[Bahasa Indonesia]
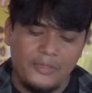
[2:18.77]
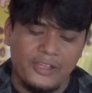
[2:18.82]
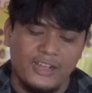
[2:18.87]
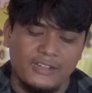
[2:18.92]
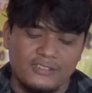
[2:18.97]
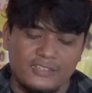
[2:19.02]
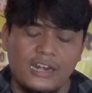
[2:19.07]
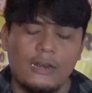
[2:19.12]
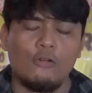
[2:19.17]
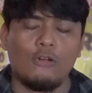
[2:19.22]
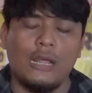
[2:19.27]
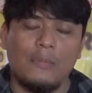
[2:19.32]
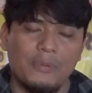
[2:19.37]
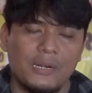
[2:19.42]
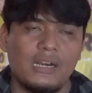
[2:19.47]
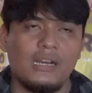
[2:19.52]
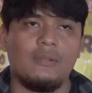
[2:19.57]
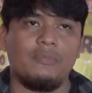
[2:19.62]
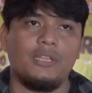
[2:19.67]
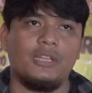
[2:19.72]
nggak terlalu
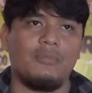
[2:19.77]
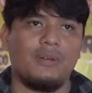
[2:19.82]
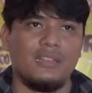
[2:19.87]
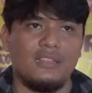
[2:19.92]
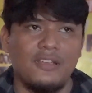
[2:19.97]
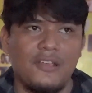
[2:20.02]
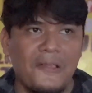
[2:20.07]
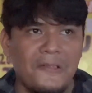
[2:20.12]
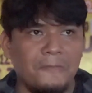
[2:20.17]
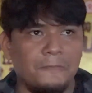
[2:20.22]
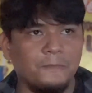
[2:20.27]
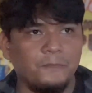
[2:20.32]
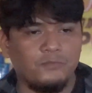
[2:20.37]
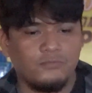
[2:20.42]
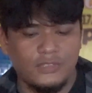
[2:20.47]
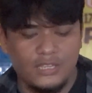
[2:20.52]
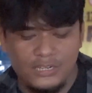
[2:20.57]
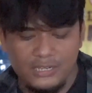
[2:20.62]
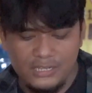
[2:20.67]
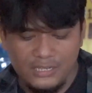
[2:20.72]
lapar lebih tepatnya
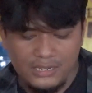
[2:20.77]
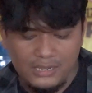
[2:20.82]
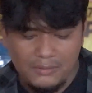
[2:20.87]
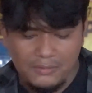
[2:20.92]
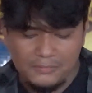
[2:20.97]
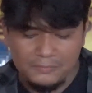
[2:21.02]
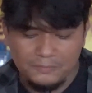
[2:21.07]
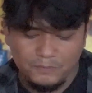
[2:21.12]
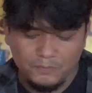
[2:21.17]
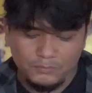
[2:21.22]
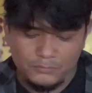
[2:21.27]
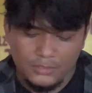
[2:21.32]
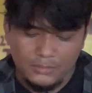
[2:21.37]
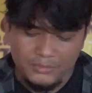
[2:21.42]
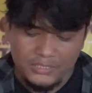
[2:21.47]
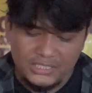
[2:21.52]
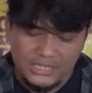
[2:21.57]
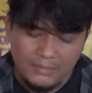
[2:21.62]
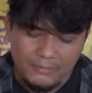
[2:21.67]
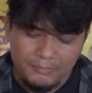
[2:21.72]
ini
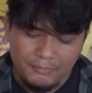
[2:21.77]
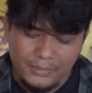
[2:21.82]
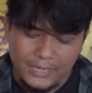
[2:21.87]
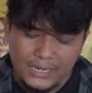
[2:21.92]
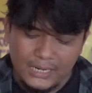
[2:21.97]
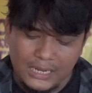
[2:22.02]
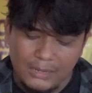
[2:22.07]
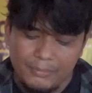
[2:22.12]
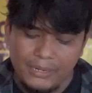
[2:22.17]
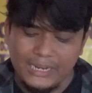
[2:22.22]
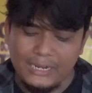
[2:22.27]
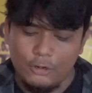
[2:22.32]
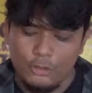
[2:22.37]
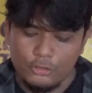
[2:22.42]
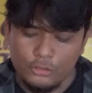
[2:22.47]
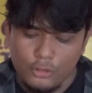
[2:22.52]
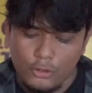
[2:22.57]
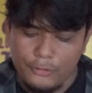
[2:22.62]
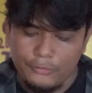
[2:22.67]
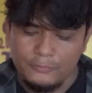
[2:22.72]
bisa nggak pakai
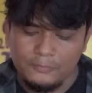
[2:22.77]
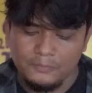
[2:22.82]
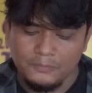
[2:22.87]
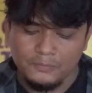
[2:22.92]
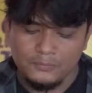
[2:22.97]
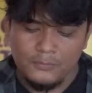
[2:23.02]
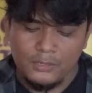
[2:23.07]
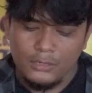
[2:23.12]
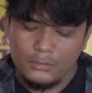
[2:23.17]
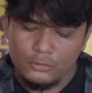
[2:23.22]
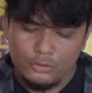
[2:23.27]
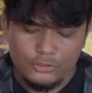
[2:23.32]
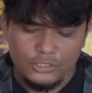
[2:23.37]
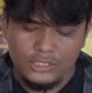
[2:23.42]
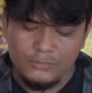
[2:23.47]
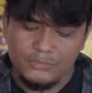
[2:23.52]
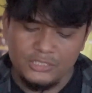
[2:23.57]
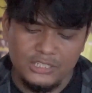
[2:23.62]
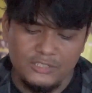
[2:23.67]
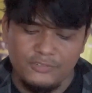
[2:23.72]
lontong
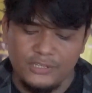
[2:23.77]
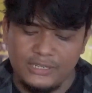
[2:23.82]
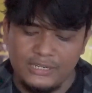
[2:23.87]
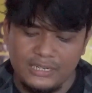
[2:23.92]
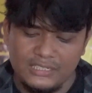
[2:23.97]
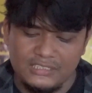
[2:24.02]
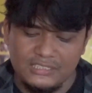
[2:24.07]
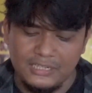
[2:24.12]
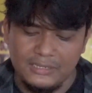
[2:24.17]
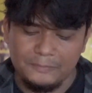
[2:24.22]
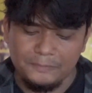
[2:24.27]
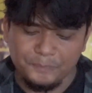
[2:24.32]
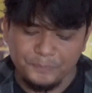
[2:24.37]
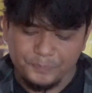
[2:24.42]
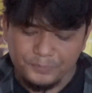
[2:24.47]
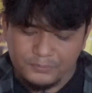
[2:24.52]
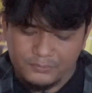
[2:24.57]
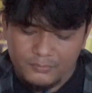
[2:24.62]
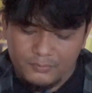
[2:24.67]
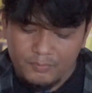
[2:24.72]
terusnya bisa divariasi lah
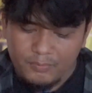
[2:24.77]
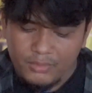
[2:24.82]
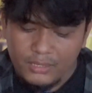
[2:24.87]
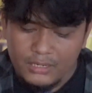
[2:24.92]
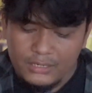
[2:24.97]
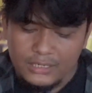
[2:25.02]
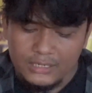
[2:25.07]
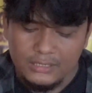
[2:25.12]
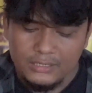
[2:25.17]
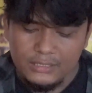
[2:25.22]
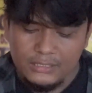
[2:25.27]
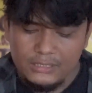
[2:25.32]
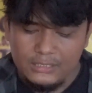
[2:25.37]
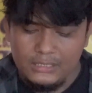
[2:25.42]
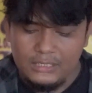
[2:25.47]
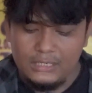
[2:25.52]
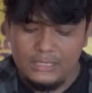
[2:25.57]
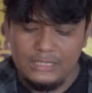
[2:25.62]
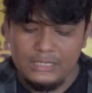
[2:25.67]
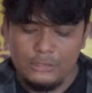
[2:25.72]
dan
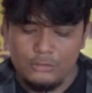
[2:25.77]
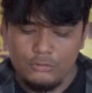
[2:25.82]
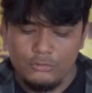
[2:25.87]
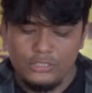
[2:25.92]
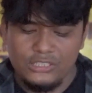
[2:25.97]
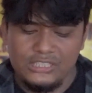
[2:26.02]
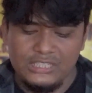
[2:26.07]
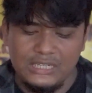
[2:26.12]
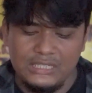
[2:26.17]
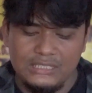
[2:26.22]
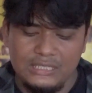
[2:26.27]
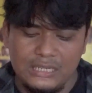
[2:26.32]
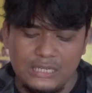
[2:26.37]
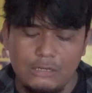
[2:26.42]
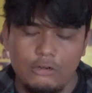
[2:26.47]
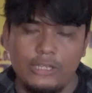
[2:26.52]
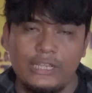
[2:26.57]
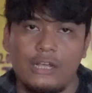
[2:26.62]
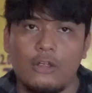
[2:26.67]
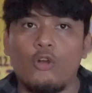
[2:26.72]
ini tuh isiannya
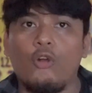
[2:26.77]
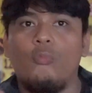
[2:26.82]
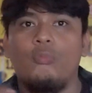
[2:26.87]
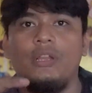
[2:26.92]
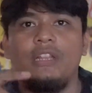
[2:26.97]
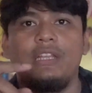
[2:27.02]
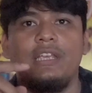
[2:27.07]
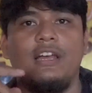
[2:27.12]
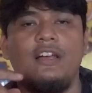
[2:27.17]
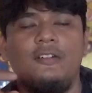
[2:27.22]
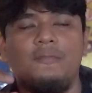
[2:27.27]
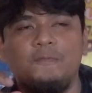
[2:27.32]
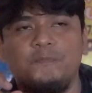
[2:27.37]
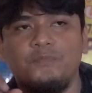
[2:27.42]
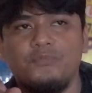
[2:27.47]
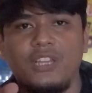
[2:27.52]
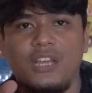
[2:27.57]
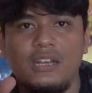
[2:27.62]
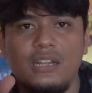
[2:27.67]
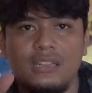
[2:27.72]
kalau yang komplit ya
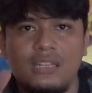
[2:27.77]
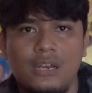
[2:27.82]
ada